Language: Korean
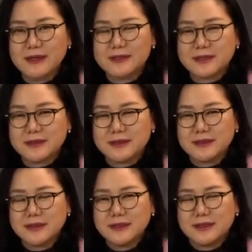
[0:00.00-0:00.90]
저희
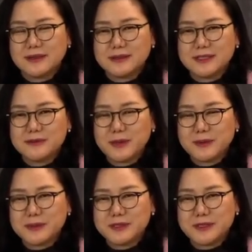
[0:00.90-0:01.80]
어, 세인폴
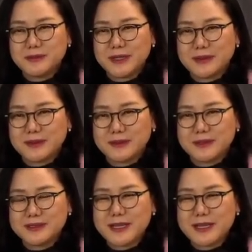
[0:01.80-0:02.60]
고전인문학교를